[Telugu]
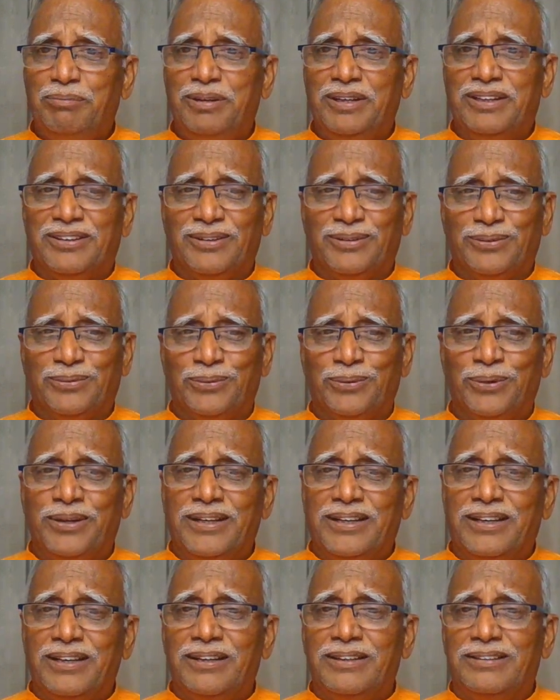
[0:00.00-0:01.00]
మీకు
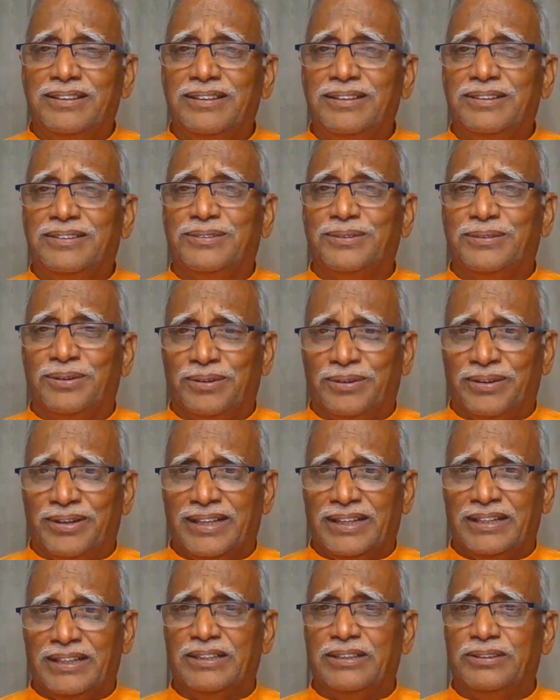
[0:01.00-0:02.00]
కోరికలు
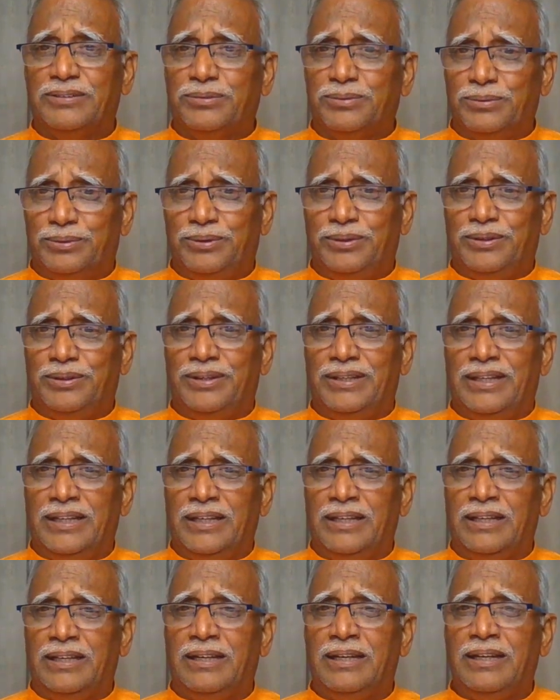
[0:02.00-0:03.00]
తీర్చుకోవడానికి
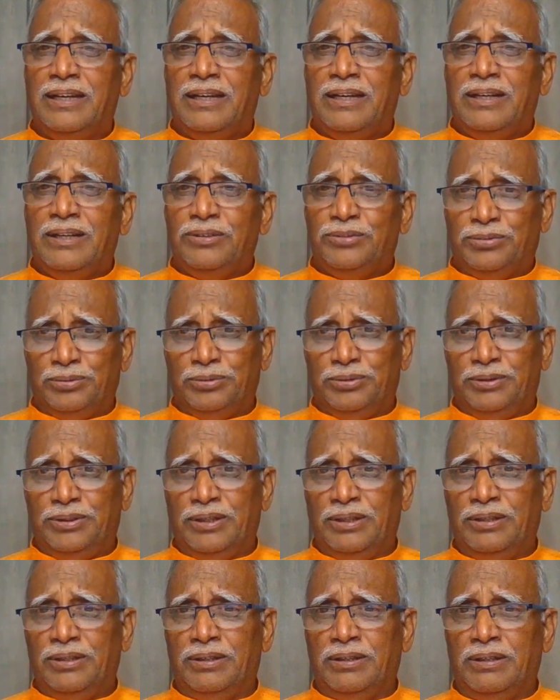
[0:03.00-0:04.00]
సూర్యుడిని
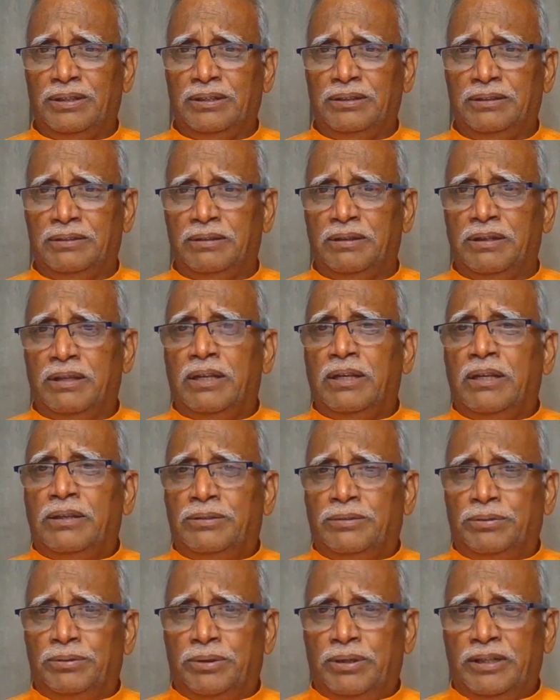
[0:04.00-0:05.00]
సూర్య
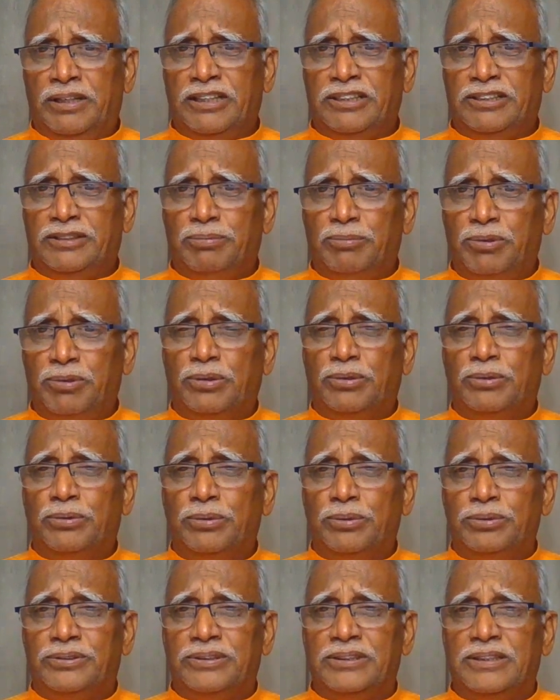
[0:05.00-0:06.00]
సూర్యరశ్మిలో
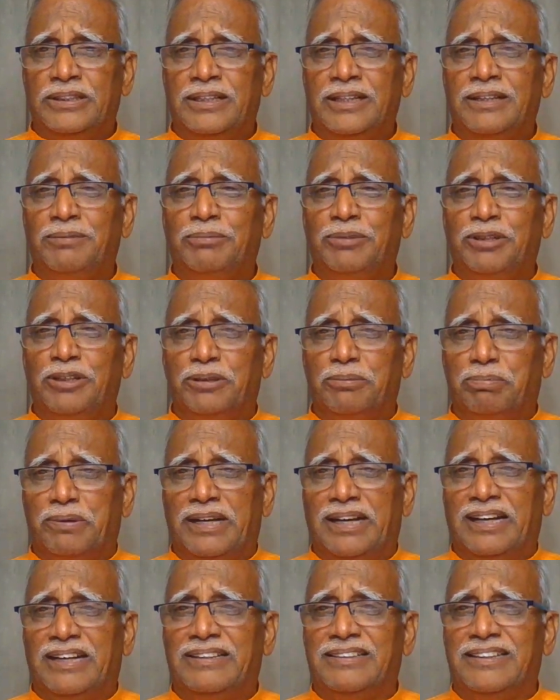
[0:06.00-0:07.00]
కూర్చుని మీరు
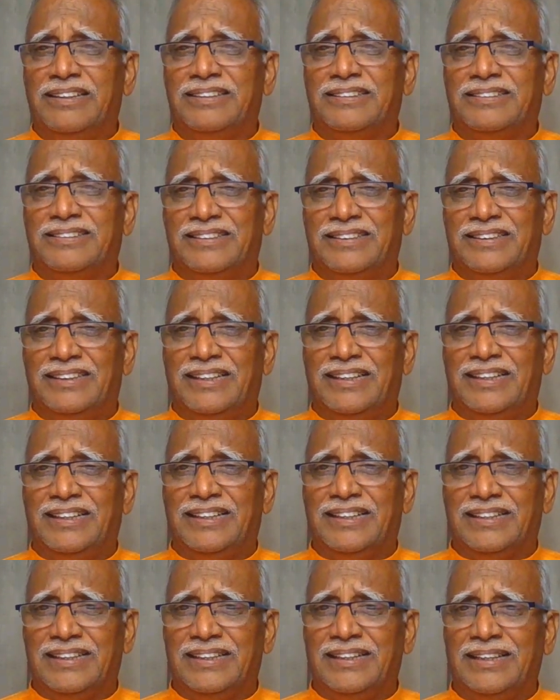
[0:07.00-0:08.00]
ప్రార్థన
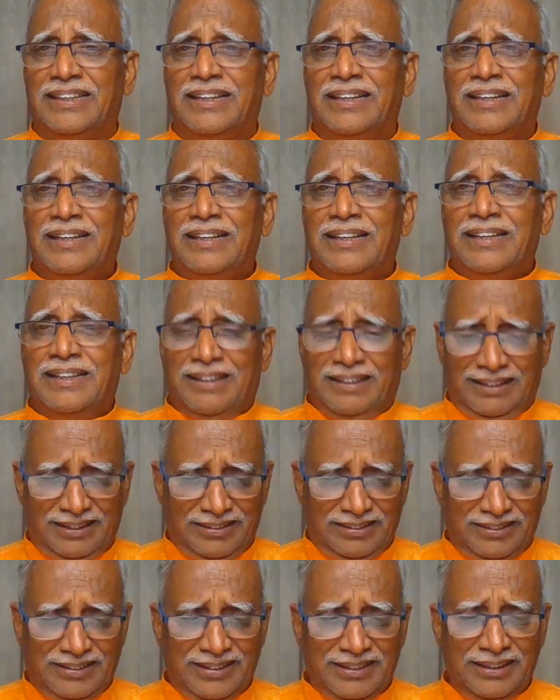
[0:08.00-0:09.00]
చేయడానికి
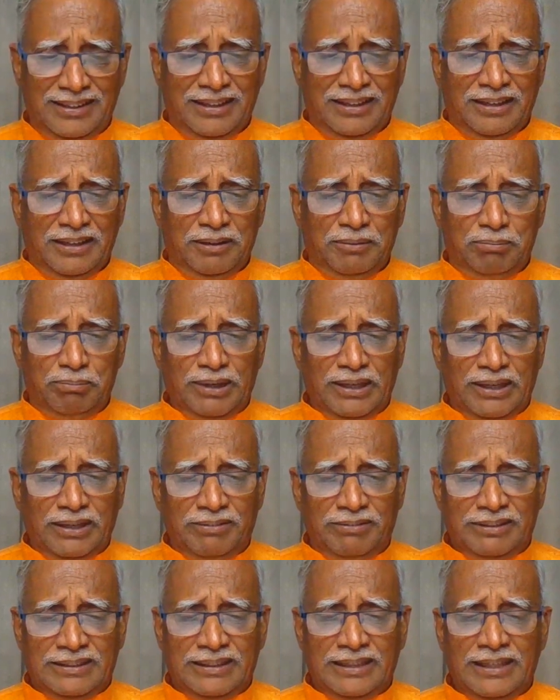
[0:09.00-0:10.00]
ఏంటి
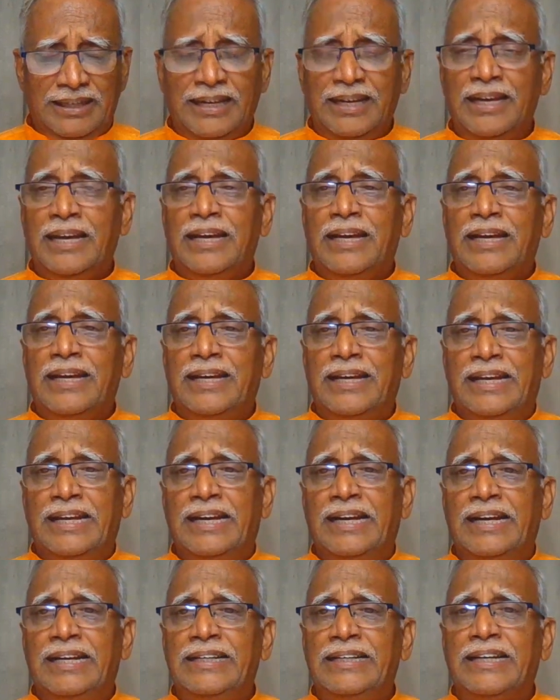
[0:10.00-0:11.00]
భగవతే
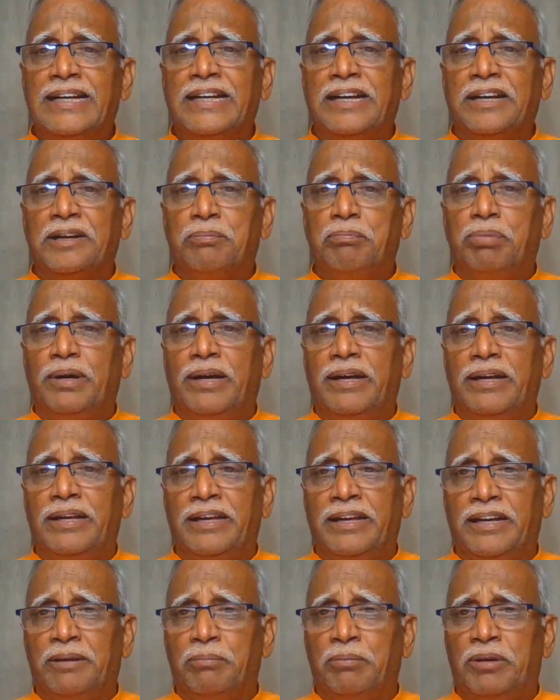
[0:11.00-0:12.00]
హిరణ్య గర్భాయ
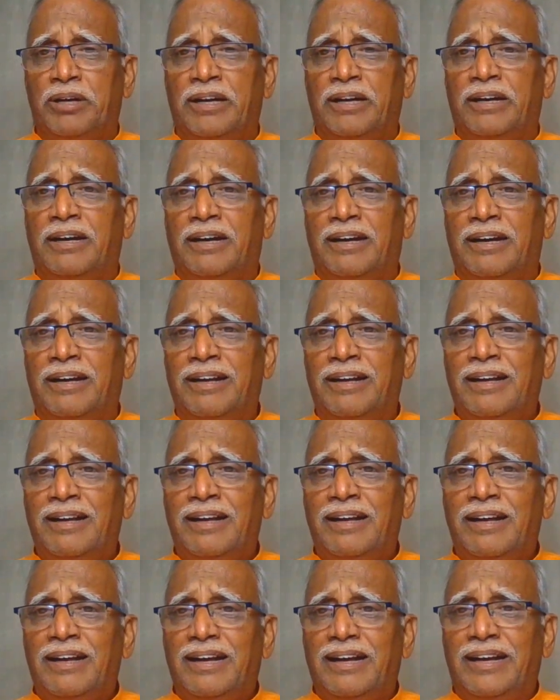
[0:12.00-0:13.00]
నమ
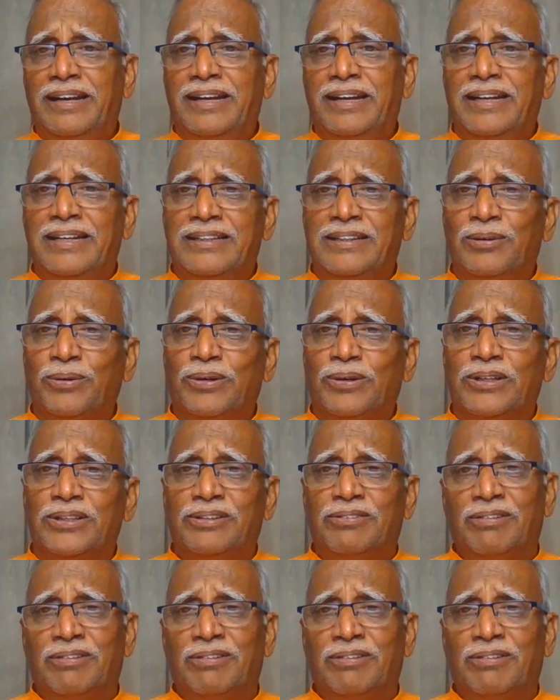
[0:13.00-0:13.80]
అనేది ఒక